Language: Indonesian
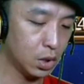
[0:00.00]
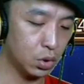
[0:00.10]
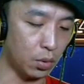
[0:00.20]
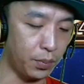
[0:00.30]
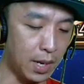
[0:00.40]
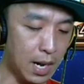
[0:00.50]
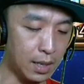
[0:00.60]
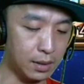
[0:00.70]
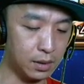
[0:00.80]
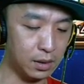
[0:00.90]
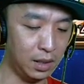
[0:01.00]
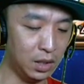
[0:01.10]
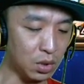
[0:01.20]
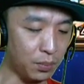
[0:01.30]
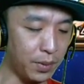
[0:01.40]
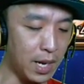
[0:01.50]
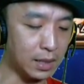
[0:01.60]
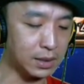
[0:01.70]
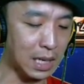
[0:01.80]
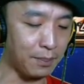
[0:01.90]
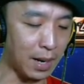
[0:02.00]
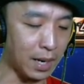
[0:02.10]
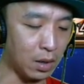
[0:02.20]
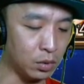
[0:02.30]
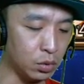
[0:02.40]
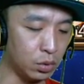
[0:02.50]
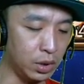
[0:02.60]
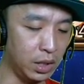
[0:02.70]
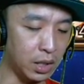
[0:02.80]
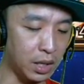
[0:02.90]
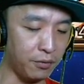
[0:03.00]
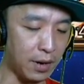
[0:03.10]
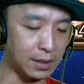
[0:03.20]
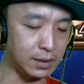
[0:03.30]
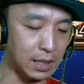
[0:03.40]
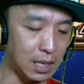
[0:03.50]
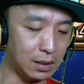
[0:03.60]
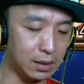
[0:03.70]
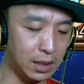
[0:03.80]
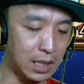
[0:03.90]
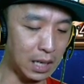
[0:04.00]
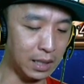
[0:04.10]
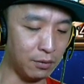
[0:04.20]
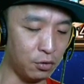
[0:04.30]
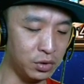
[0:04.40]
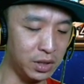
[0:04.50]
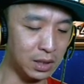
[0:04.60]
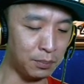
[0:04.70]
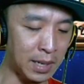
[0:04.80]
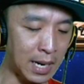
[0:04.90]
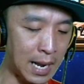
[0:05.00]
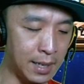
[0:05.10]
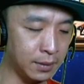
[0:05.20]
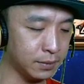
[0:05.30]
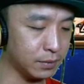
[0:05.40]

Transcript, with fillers: Sophia, ini Sophia yang saya pakai untuk di Rift aja, tidak ada fungsi tempat lain.